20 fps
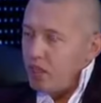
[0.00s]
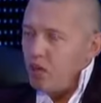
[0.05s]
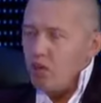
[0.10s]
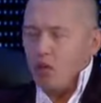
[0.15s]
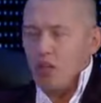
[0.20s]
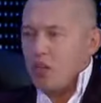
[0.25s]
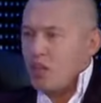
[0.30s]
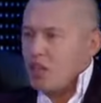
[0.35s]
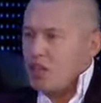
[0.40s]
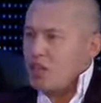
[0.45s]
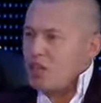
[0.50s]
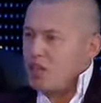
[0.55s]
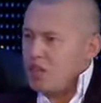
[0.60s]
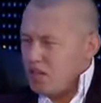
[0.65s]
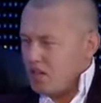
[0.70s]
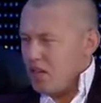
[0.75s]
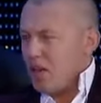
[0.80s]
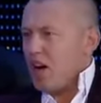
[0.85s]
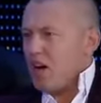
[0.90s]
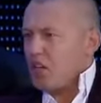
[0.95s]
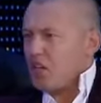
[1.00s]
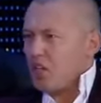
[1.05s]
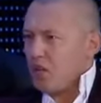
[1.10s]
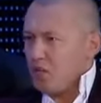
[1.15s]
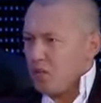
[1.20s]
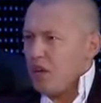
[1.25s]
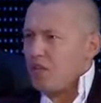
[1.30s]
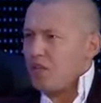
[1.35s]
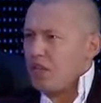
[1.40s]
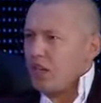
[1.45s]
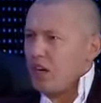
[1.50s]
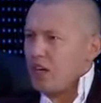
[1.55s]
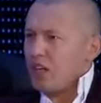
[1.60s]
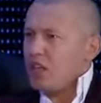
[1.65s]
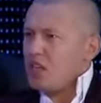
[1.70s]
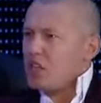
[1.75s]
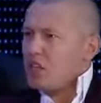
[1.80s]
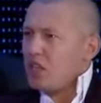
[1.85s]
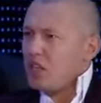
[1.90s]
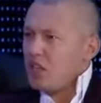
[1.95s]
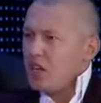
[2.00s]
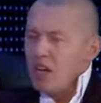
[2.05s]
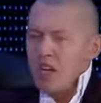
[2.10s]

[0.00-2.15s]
И вот это страшно, правда, когда человек